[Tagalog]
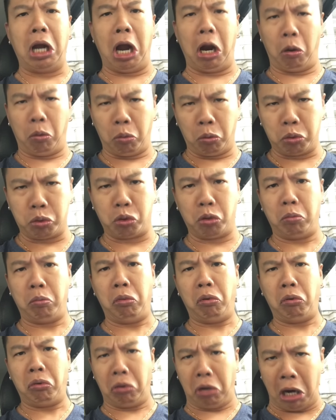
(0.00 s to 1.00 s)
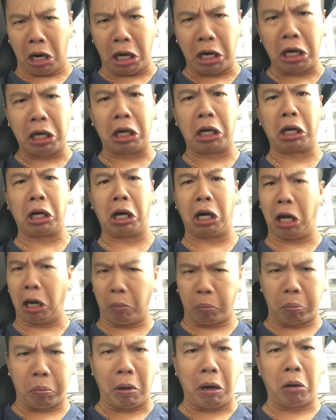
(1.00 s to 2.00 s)
anong gusto mong unahin,
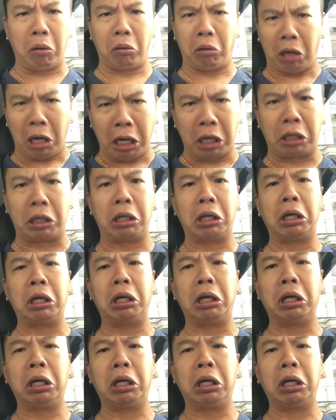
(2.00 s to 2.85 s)
left ba o right.